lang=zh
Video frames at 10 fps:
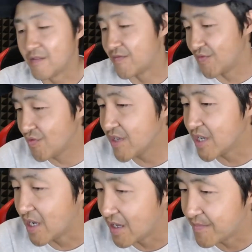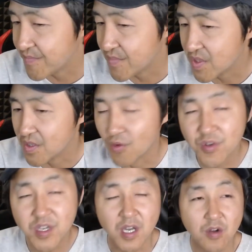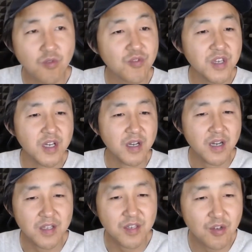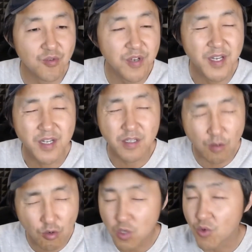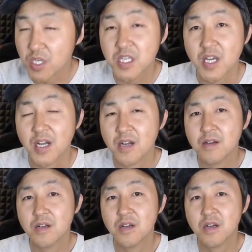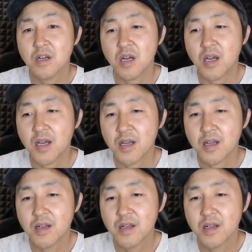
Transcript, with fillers: 服务业啊、农业、工业啊、轻工业都受影响啊。